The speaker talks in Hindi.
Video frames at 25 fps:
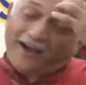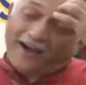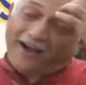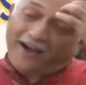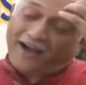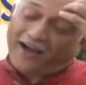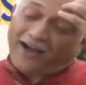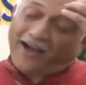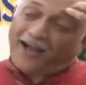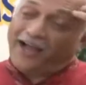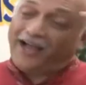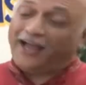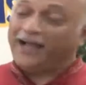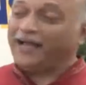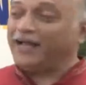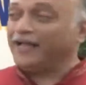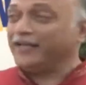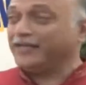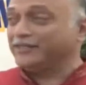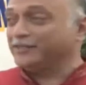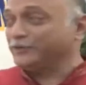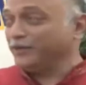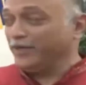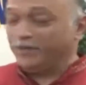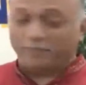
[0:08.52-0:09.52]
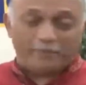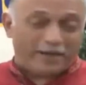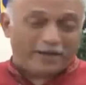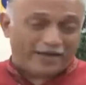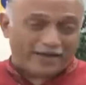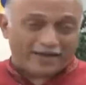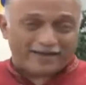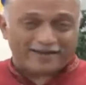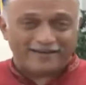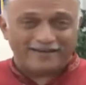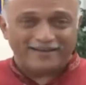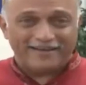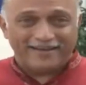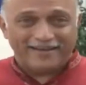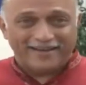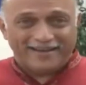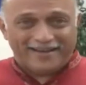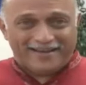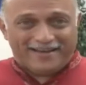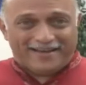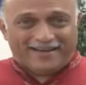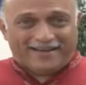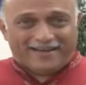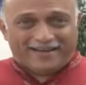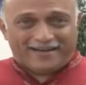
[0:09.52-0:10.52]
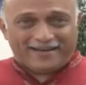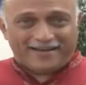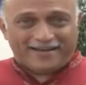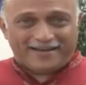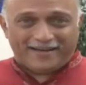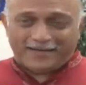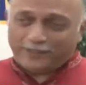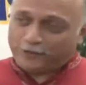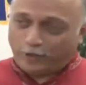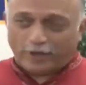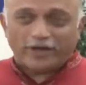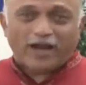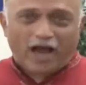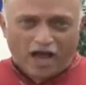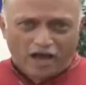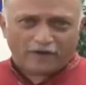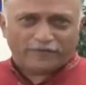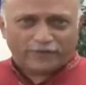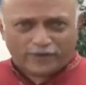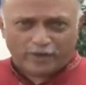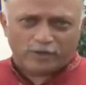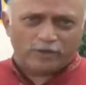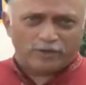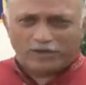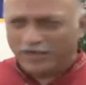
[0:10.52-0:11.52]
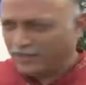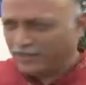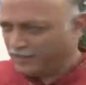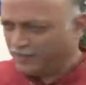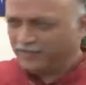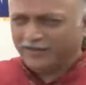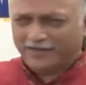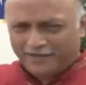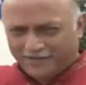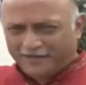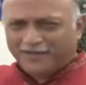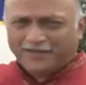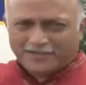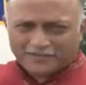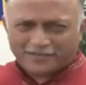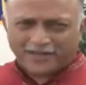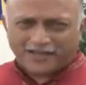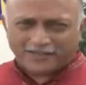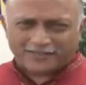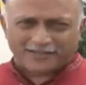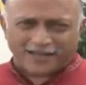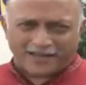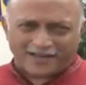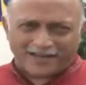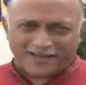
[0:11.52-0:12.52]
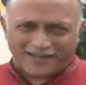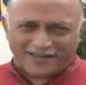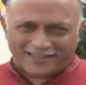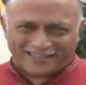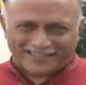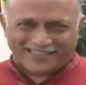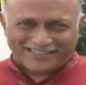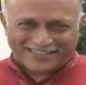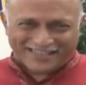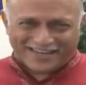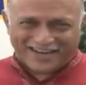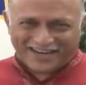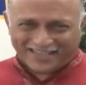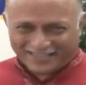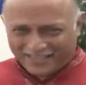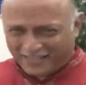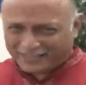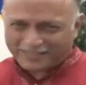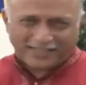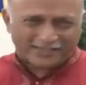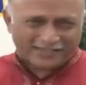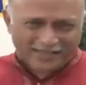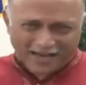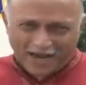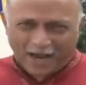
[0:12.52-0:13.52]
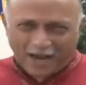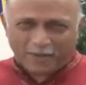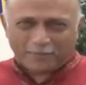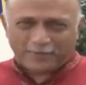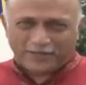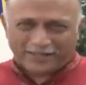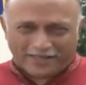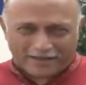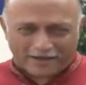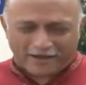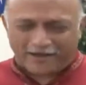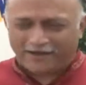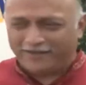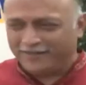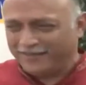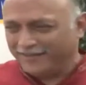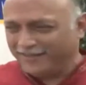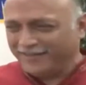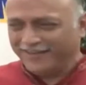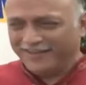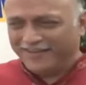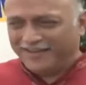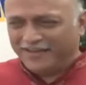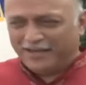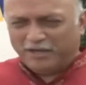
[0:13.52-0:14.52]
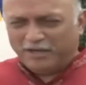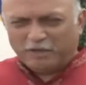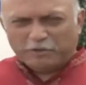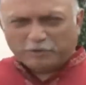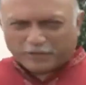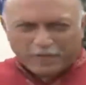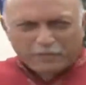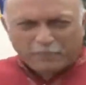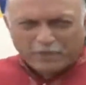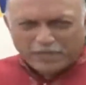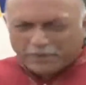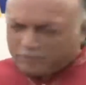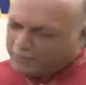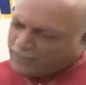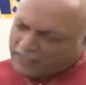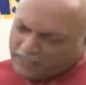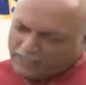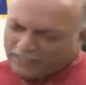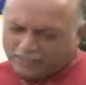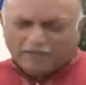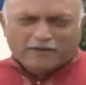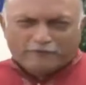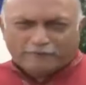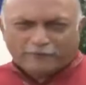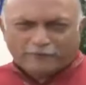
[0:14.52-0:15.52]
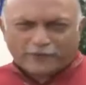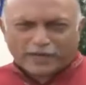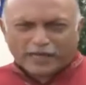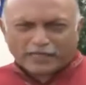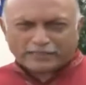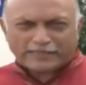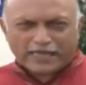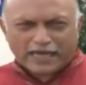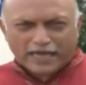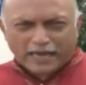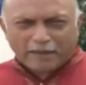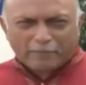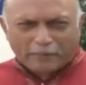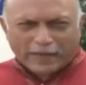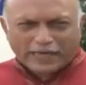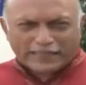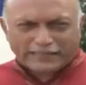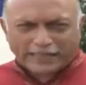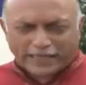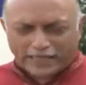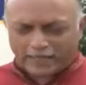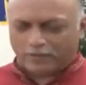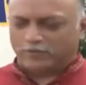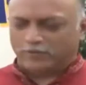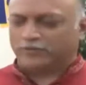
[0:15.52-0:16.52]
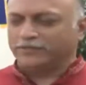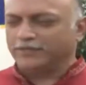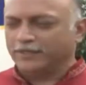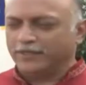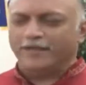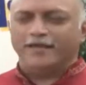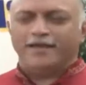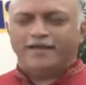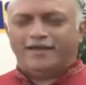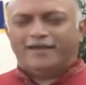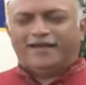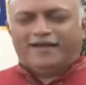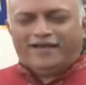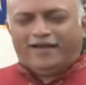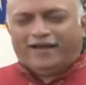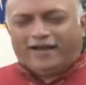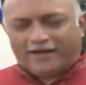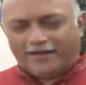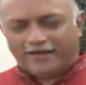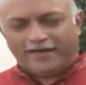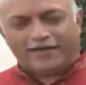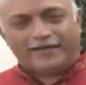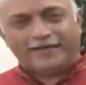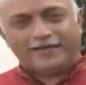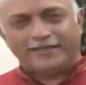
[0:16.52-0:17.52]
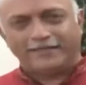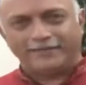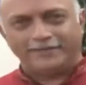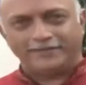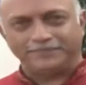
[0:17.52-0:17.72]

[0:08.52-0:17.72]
एक्चुअली मैं एक सॉरी हाफ रहा हूँ डांस का रिहर्सल चल रहा था जैसे कि आपने देखा उसके बीच में फटाक से आके बाइक दे रहा हूँ